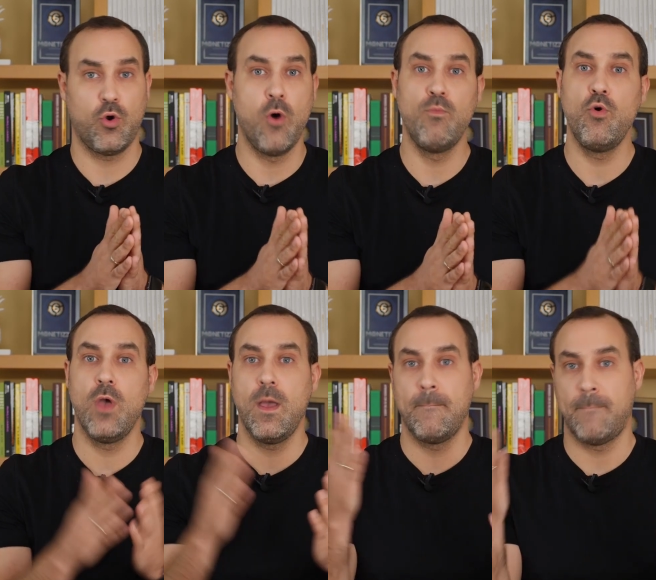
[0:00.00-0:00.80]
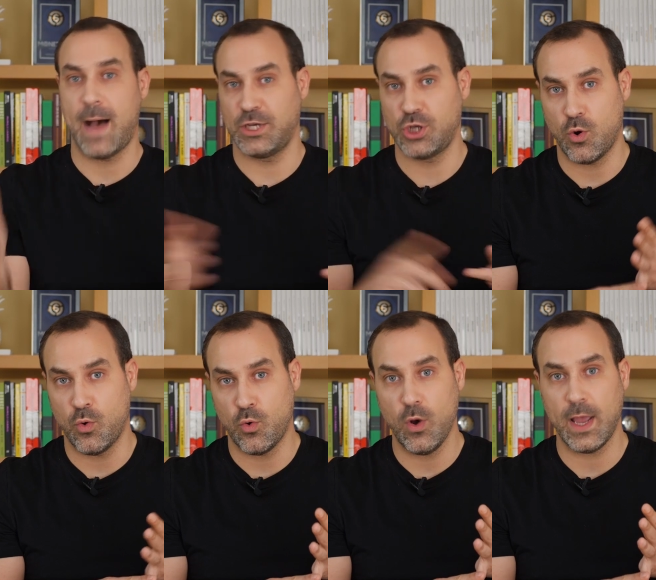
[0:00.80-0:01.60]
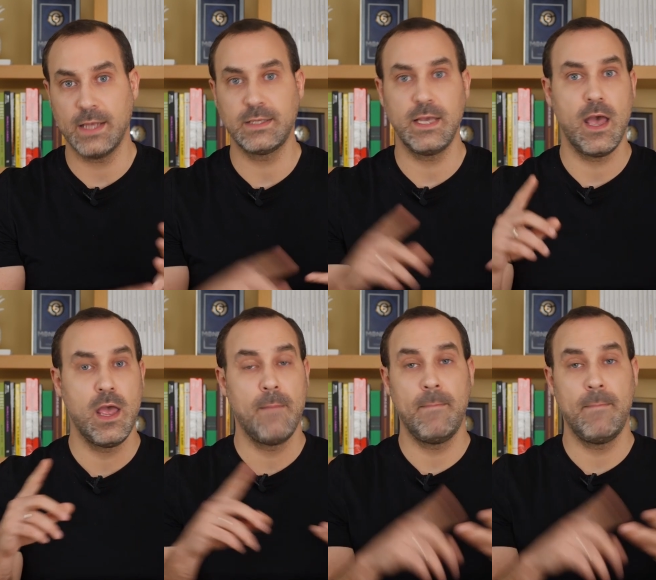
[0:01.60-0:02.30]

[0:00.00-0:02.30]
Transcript: como baixa concorrência,